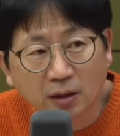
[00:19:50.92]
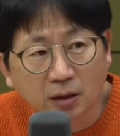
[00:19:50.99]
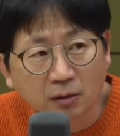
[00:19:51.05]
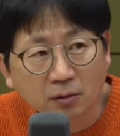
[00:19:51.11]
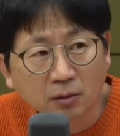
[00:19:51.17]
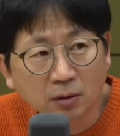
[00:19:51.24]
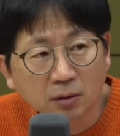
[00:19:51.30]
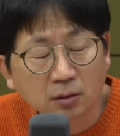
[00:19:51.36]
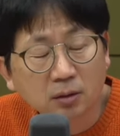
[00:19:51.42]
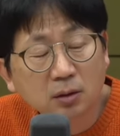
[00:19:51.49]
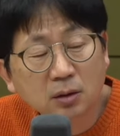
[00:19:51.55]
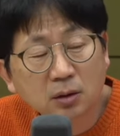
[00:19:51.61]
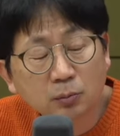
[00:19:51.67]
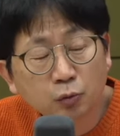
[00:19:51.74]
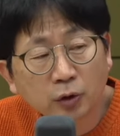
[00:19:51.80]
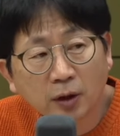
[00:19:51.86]
될 거는
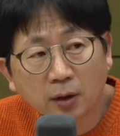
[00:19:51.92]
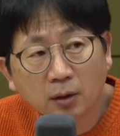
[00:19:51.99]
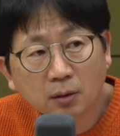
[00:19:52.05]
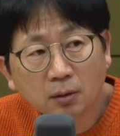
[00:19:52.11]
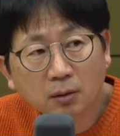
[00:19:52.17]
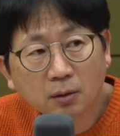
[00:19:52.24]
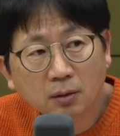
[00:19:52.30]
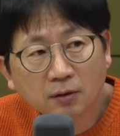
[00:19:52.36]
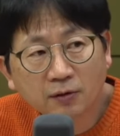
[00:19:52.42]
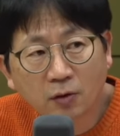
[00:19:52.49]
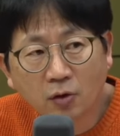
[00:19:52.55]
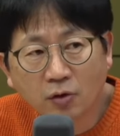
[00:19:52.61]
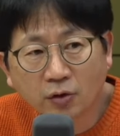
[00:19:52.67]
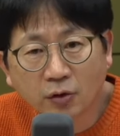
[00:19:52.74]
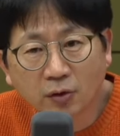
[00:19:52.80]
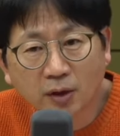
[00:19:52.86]
그분의
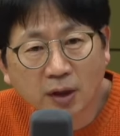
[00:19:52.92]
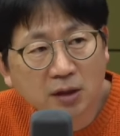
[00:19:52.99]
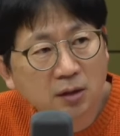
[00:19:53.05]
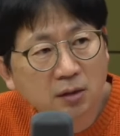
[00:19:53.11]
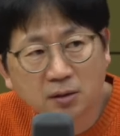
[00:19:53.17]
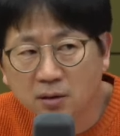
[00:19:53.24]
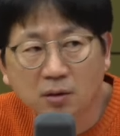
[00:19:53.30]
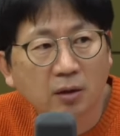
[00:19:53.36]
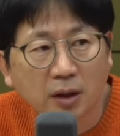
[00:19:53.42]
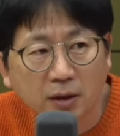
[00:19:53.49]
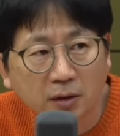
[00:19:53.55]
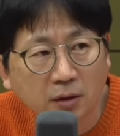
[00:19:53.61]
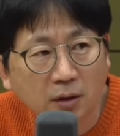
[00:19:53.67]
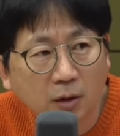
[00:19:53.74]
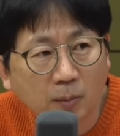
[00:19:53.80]
성격까지 드러나야 된다고